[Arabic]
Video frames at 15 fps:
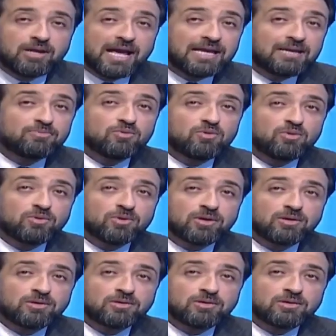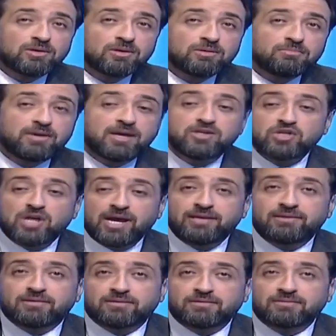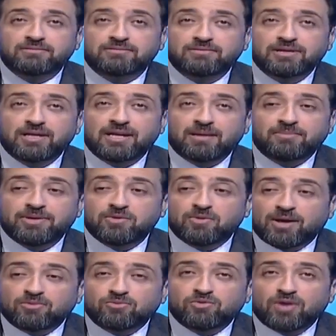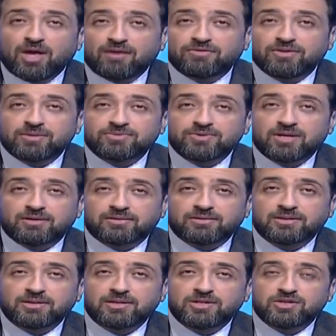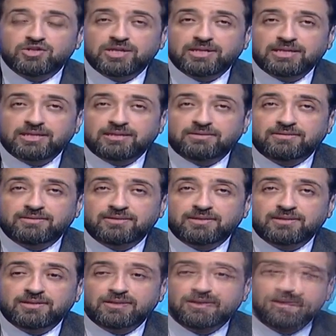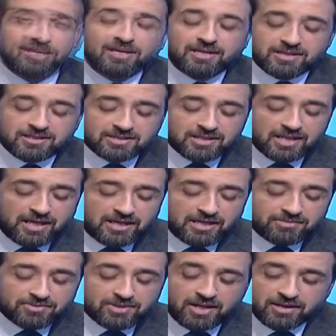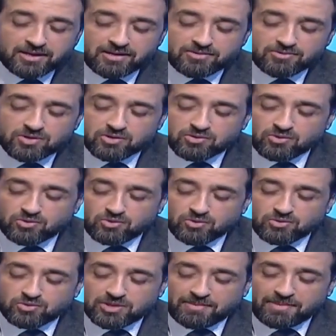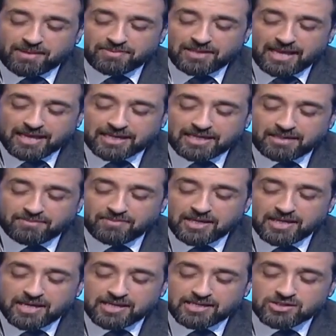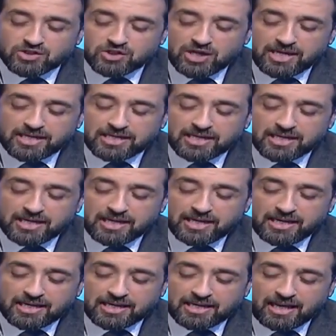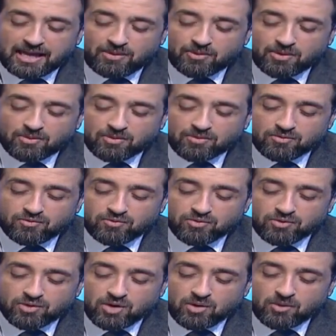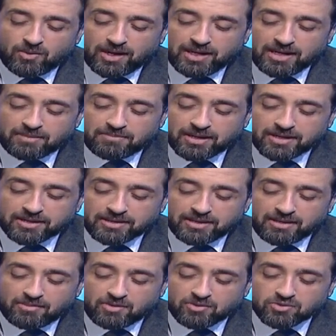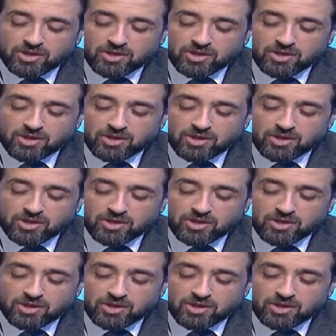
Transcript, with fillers: لعيب كورة مش قادر يلعب لأنه عنده ضعف إبصار شديد آه، إصلاح الإبصار الأستاذ الدكتور أسامة عبد الحكيم استشاري علاج الحول والجفون وعلاج مجرى الدمع